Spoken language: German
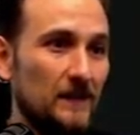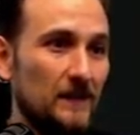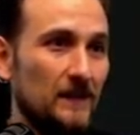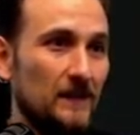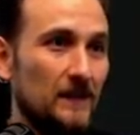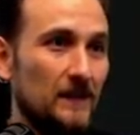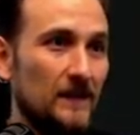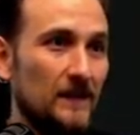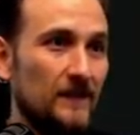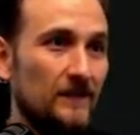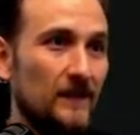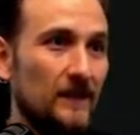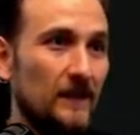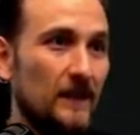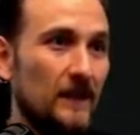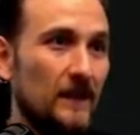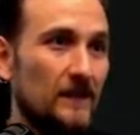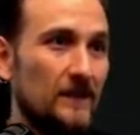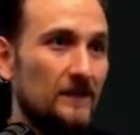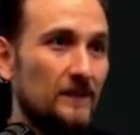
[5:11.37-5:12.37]
Jetzt wieder
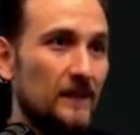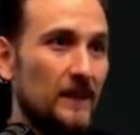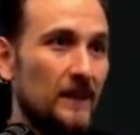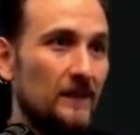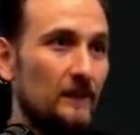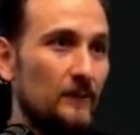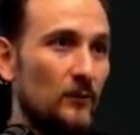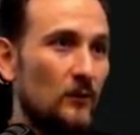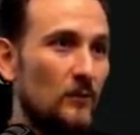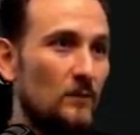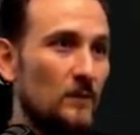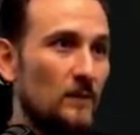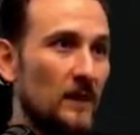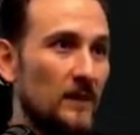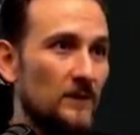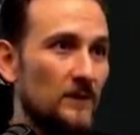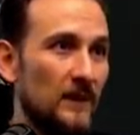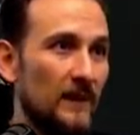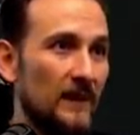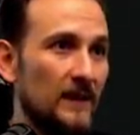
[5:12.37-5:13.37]
langsam ranpumpen.
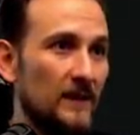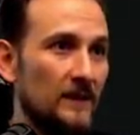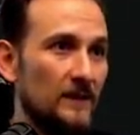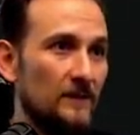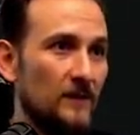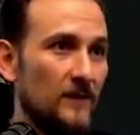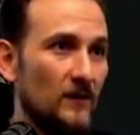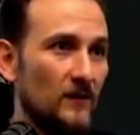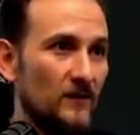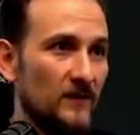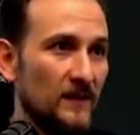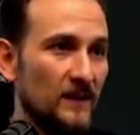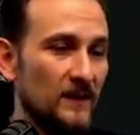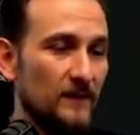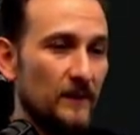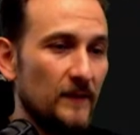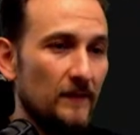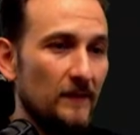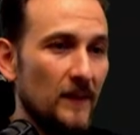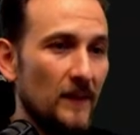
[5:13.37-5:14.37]
Also rechte Maustaste
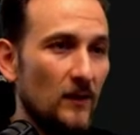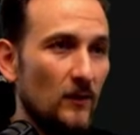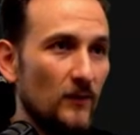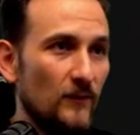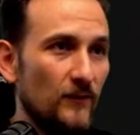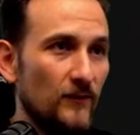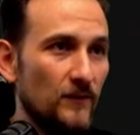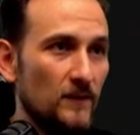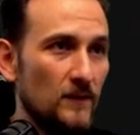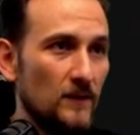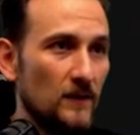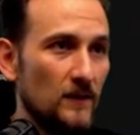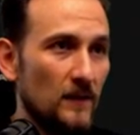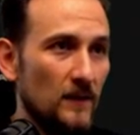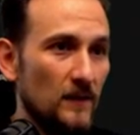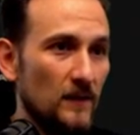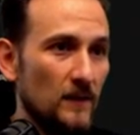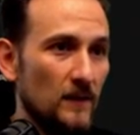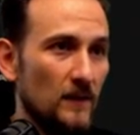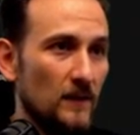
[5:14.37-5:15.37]
beim Laufen.
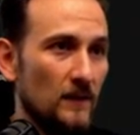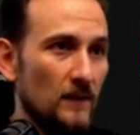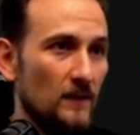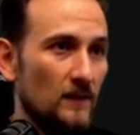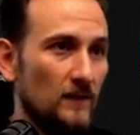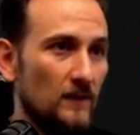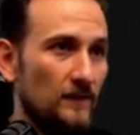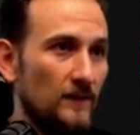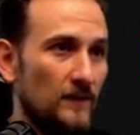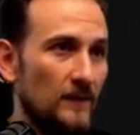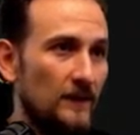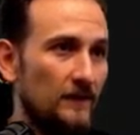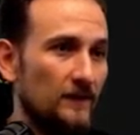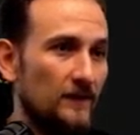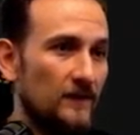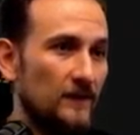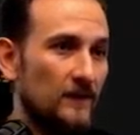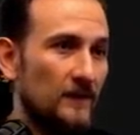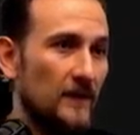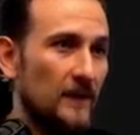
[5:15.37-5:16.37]
Und wieder
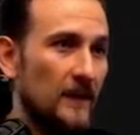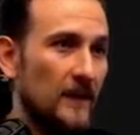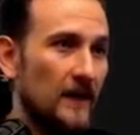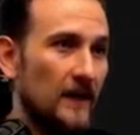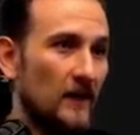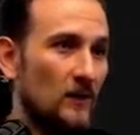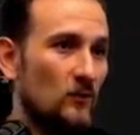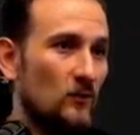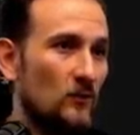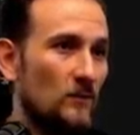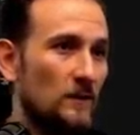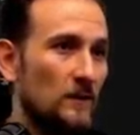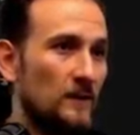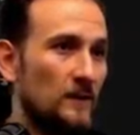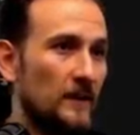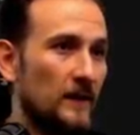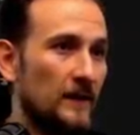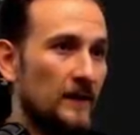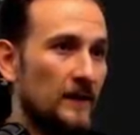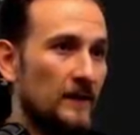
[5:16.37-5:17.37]
nachkurbeln.
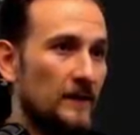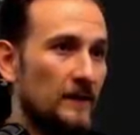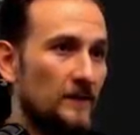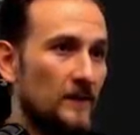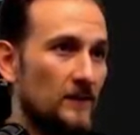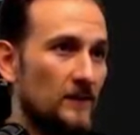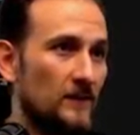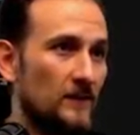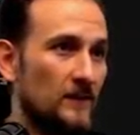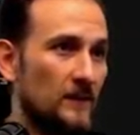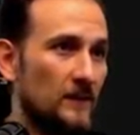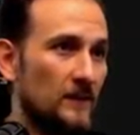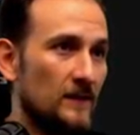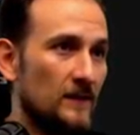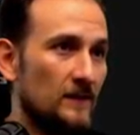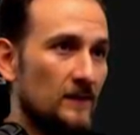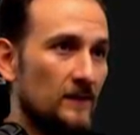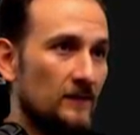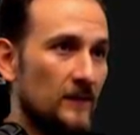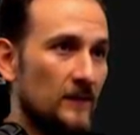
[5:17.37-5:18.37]
Rechte Maustaste
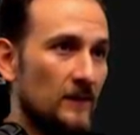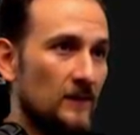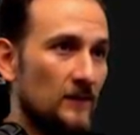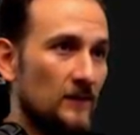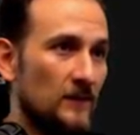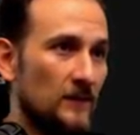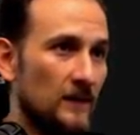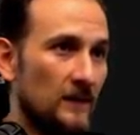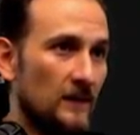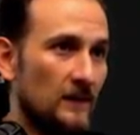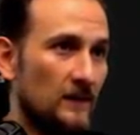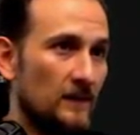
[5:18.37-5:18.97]
und wieder runter.